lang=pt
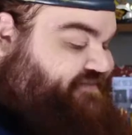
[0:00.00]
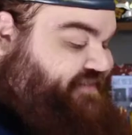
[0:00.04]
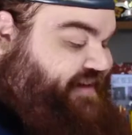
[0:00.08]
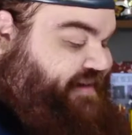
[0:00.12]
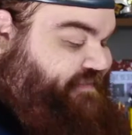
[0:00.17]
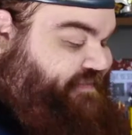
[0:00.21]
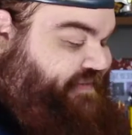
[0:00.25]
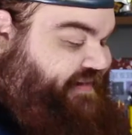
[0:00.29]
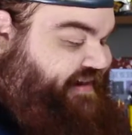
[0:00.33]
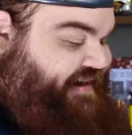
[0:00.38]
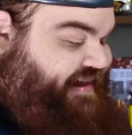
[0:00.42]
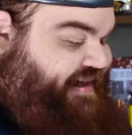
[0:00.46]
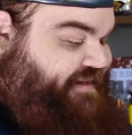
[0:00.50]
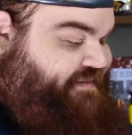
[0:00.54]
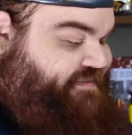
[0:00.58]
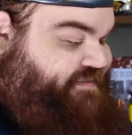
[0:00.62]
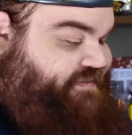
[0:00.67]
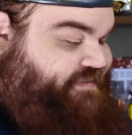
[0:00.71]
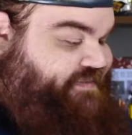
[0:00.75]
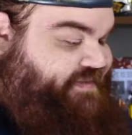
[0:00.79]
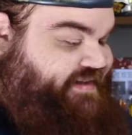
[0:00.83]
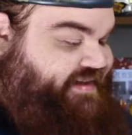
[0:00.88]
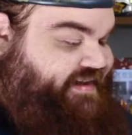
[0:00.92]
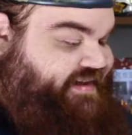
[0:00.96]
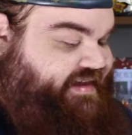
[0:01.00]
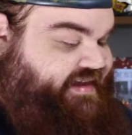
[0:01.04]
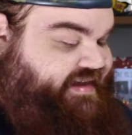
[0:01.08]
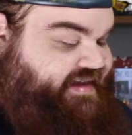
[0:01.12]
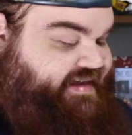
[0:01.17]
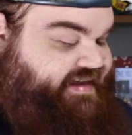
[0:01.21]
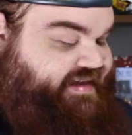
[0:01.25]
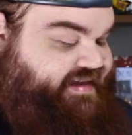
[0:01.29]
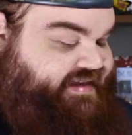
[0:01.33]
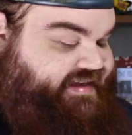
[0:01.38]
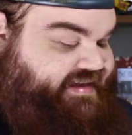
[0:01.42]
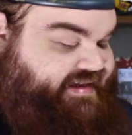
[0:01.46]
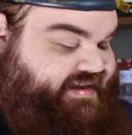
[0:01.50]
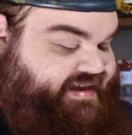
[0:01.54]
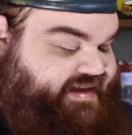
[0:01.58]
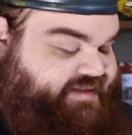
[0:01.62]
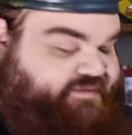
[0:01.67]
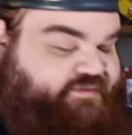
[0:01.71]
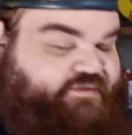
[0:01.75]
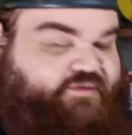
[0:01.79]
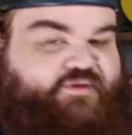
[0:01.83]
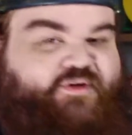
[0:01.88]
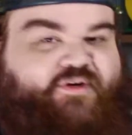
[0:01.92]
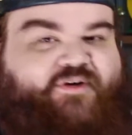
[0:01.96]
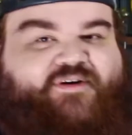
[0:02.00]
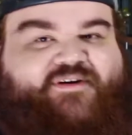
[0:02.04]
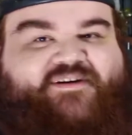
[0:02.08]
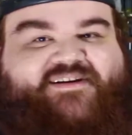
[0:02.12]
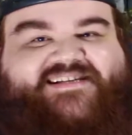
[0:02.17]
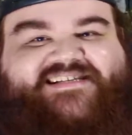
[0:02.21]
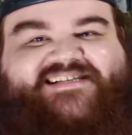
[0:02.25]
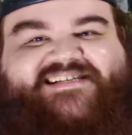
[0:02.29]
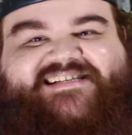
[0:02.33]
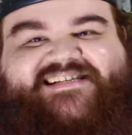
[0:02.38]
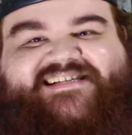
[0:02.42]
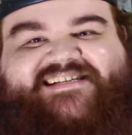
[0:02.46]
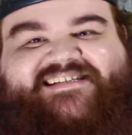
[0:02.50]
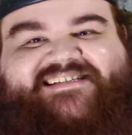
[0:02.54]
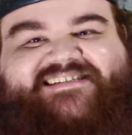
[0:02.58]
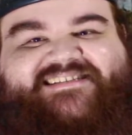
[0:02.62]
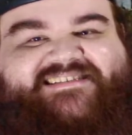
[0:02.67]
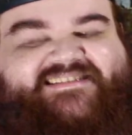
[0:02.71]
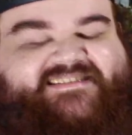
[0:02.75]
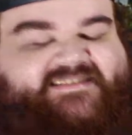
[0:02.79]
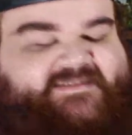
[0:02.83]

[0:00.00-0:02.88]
Vai pra lá, bebê. E... Nossa!